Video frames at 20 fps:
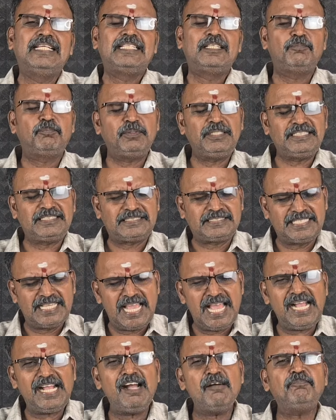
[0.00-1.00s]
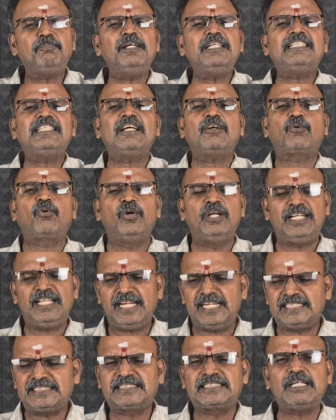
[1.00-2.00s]
இப்படி ஏகப்பட்ட
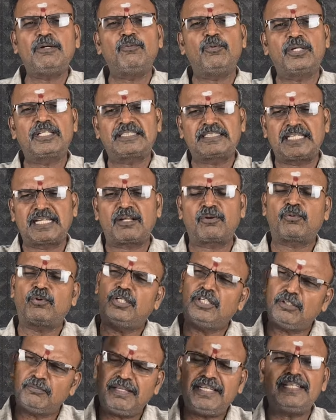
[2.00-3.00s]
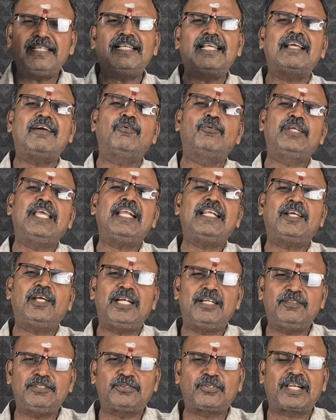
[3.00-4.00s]
கொள்ளையடித்த ஒருத்தரை கொண்டு போய் நீங்கள்
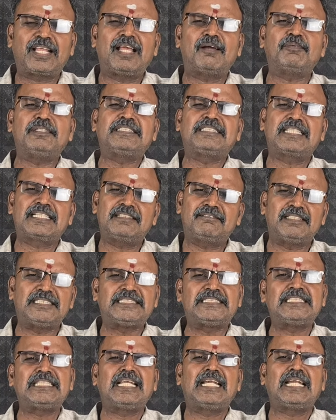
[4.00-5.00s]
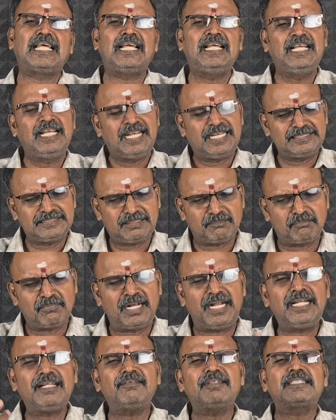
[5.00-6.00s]
உயர்கல்வித்துறை அமைச்சர்னு வச்சிங்கன்னா அந்த
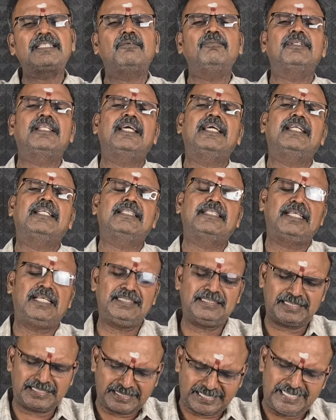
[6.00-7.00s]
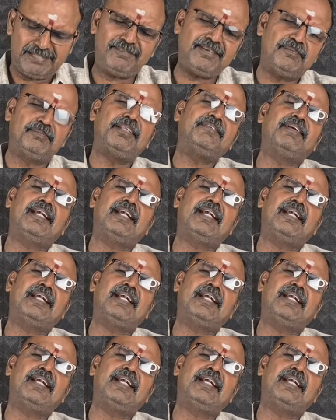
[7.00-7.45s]
மாணவ சமுதாயம் என்னதுக்கு அந்த கல்வி எப்படி